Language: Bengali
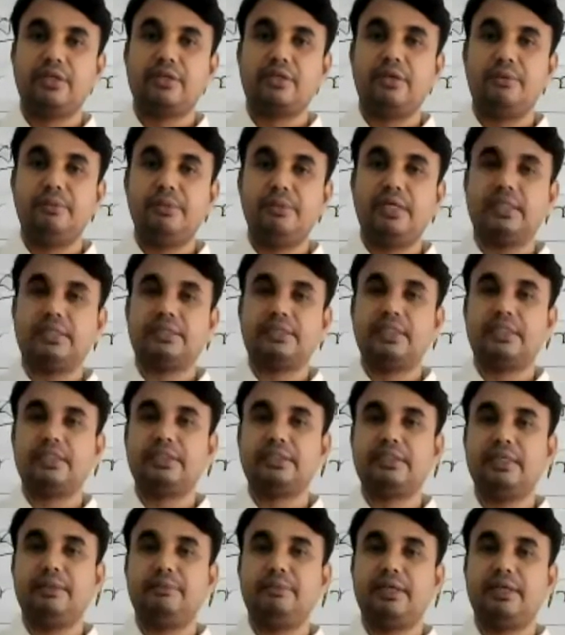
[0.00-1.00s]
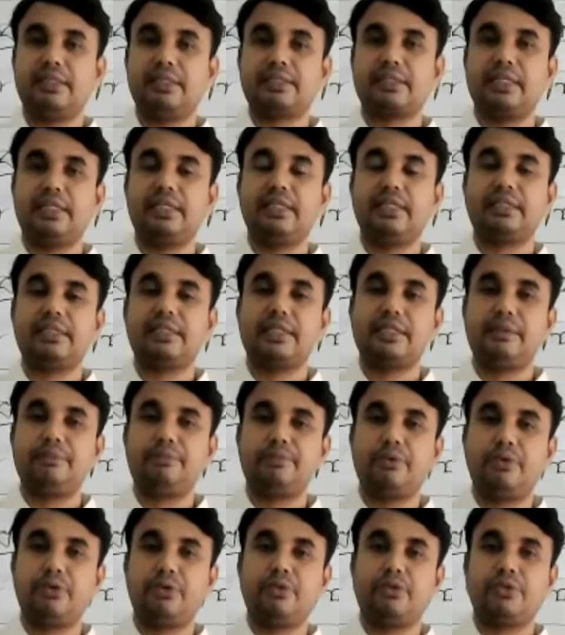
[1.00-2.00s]
ক্রমে আস্তে আস্তে মাসখানেক থেকে
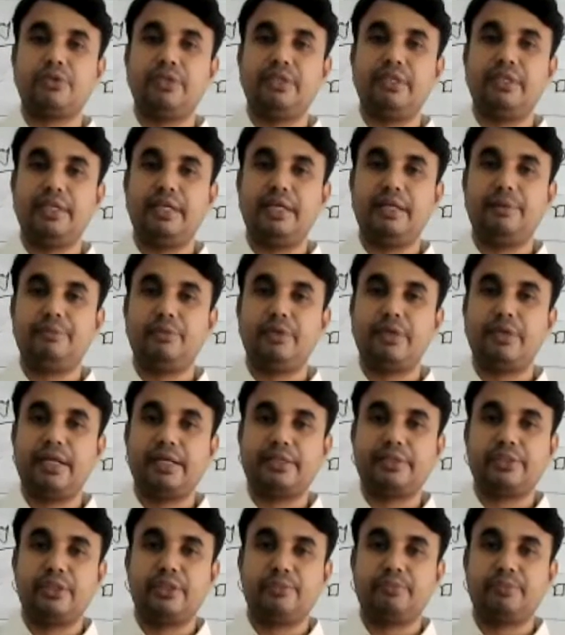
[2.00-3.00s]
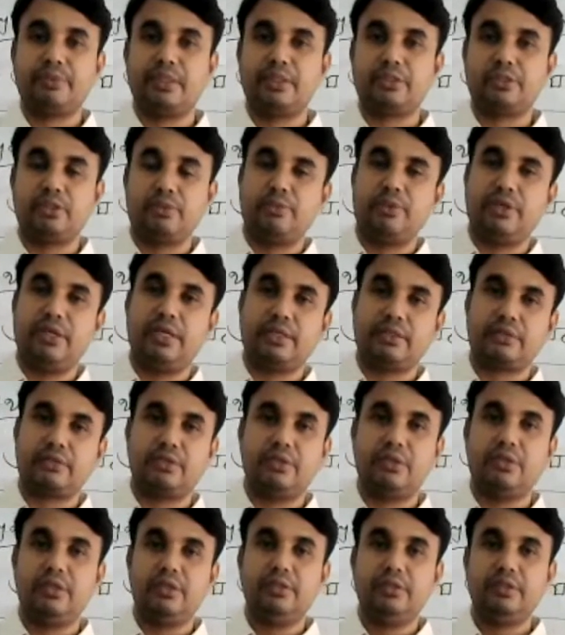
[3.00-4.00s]
পনেরো দিন এরপরে এক সপ্তাহ সময়
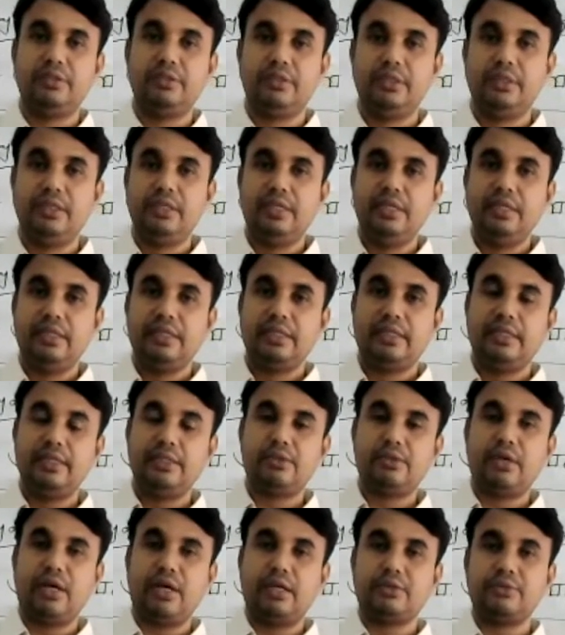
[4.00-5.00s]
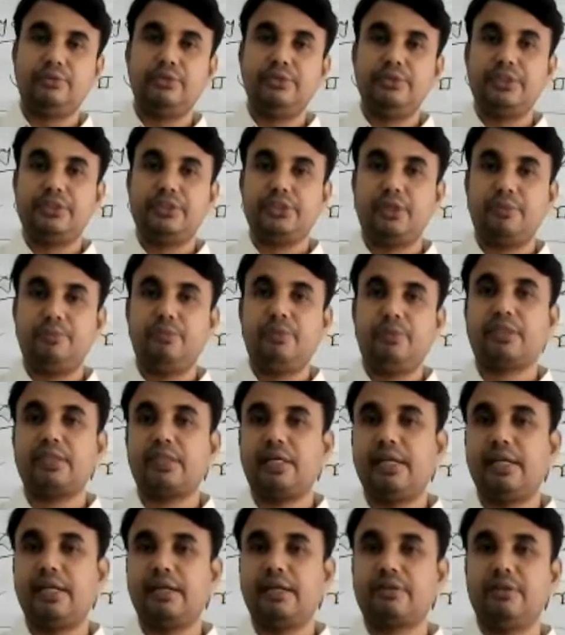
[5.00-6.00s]
লাগতো কিন্তু আধুনিক
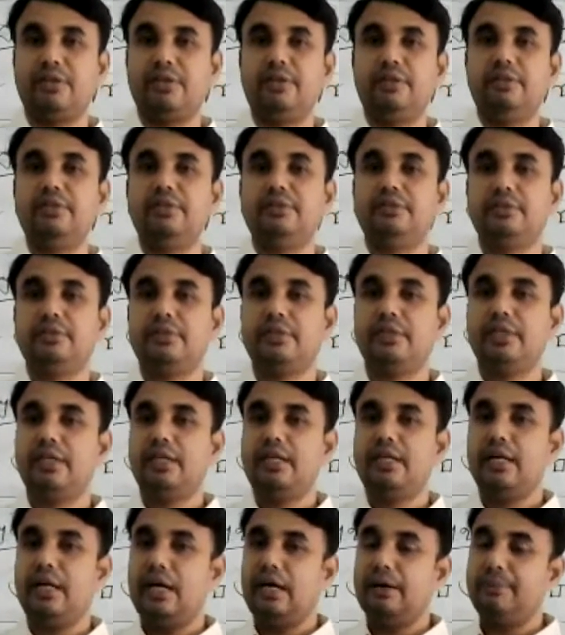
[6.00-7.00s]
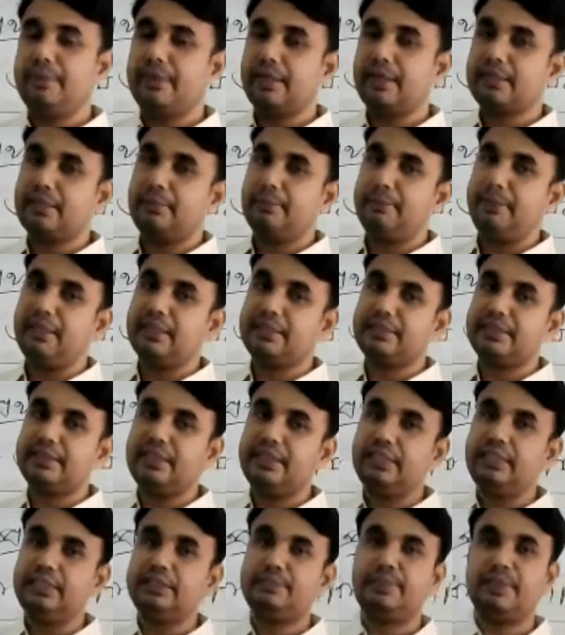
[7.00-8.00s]
সভ্যতায় এখন আমরা একটা
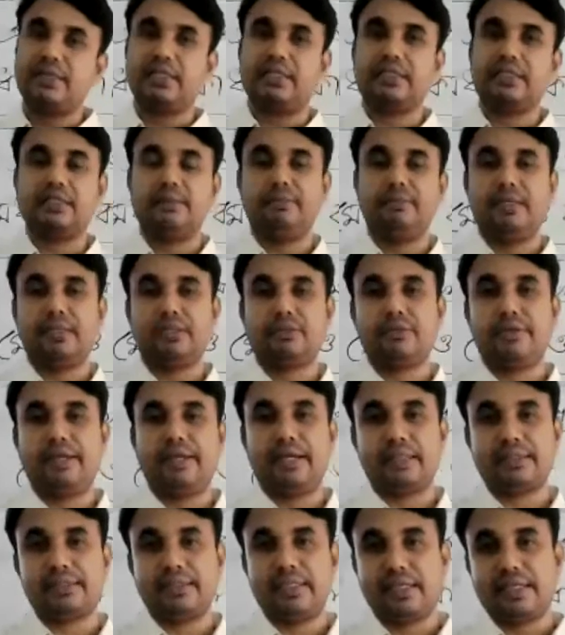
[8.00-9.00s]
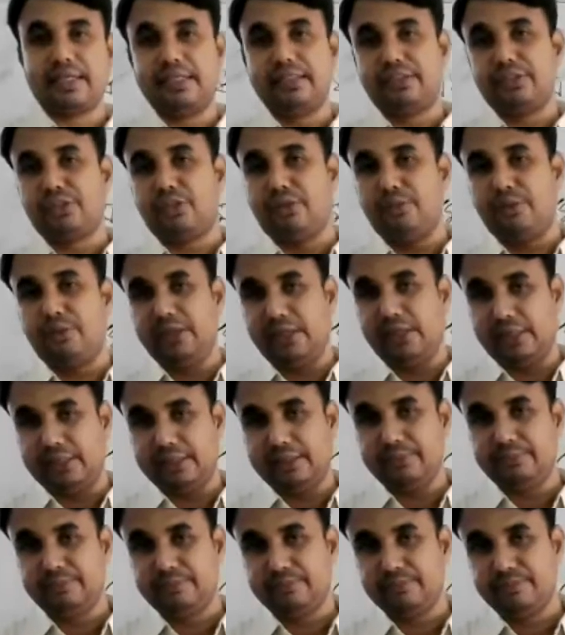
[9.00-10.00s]
মেসেজ পাঠাতে মাত্র এক সেকেন্ড সময়
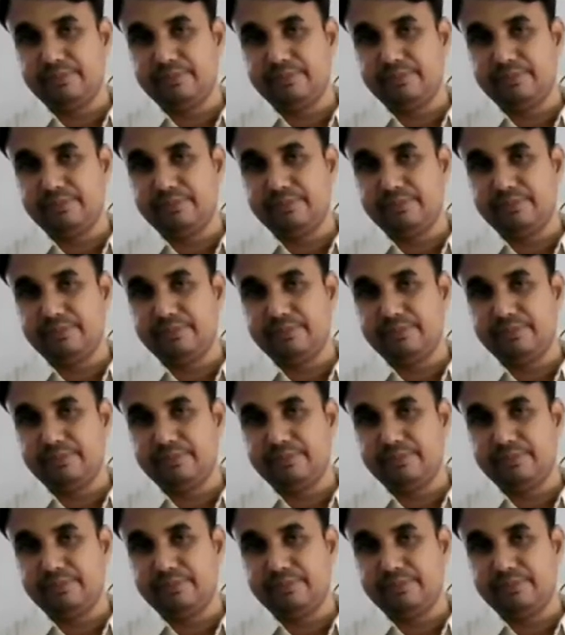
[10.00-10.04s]
লাগে